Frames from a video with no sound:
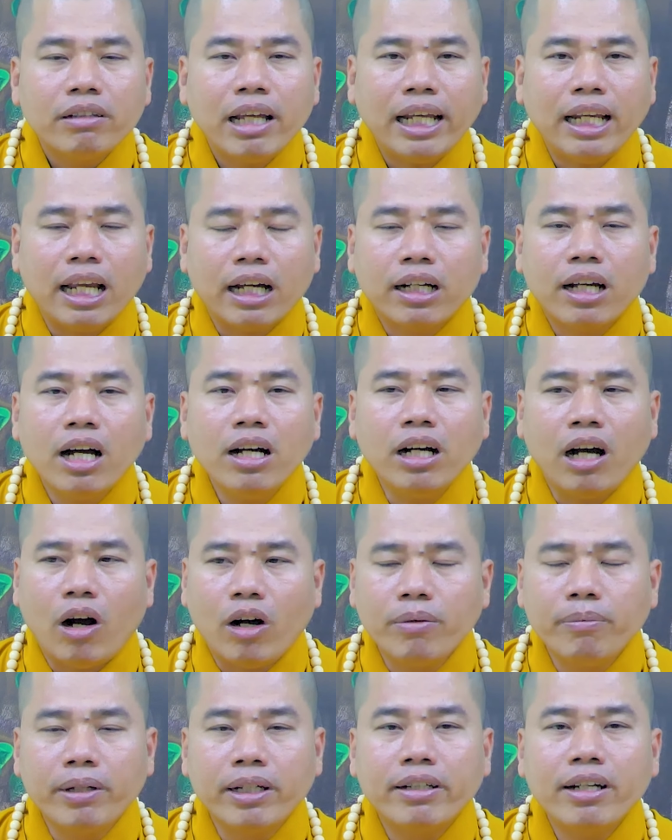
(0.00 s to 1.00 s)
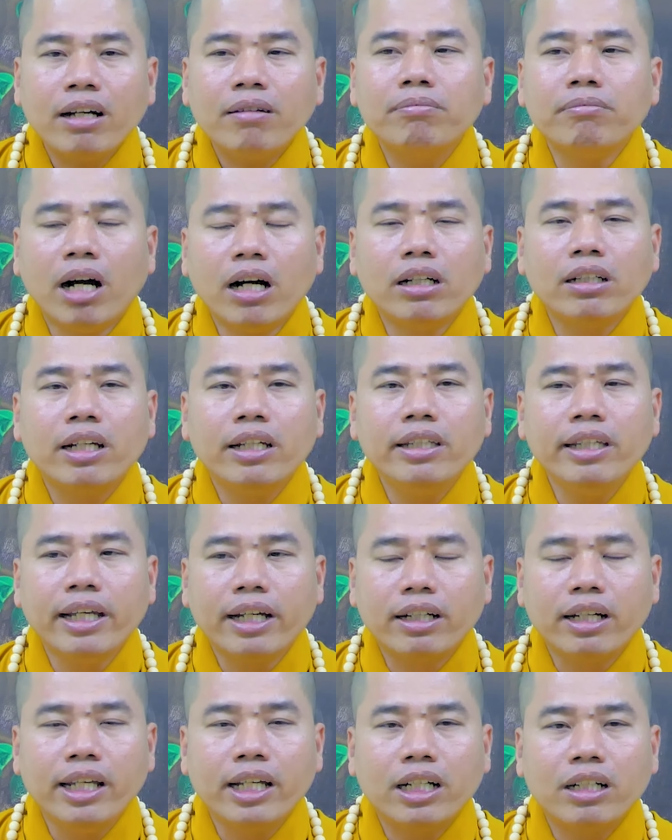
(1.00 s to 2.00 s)
đây là cơ hội mình rất mừng để
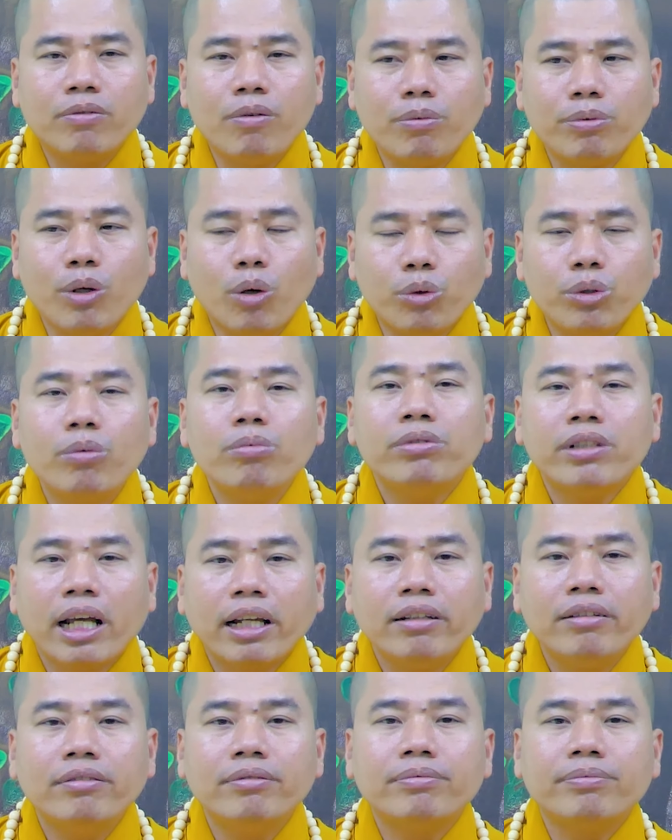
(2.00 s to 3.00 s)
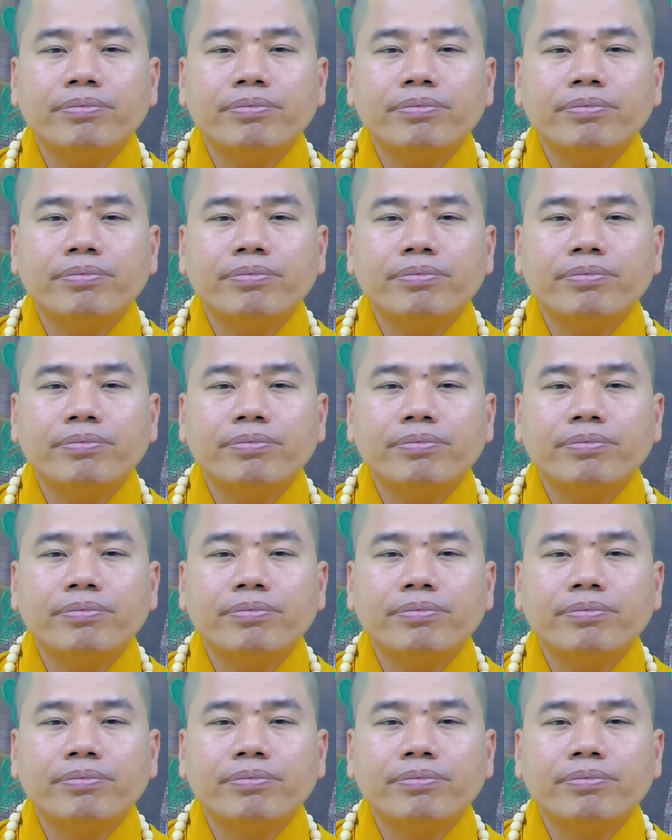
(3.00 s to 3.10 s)
nhiệt liệt phục vụ chúng sanh